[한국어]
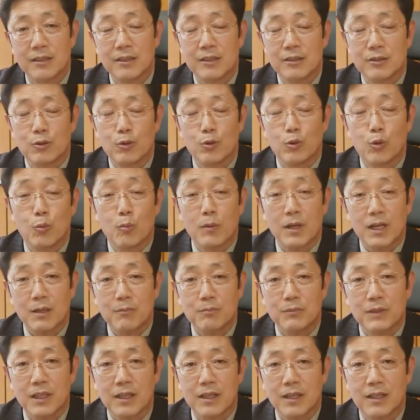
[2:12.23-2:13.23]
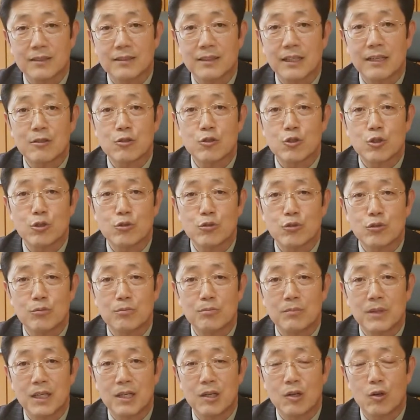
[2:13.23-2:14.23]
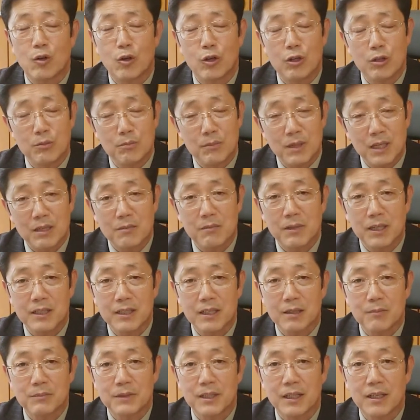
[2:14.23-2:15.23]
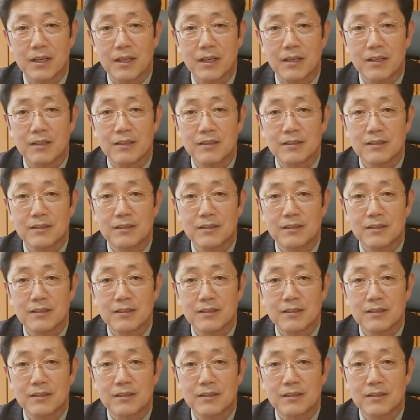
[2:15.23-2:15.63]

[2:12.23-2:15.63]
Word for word: 또 욕만 합니까? 상처 주는 말 얼마나 많이 합니까?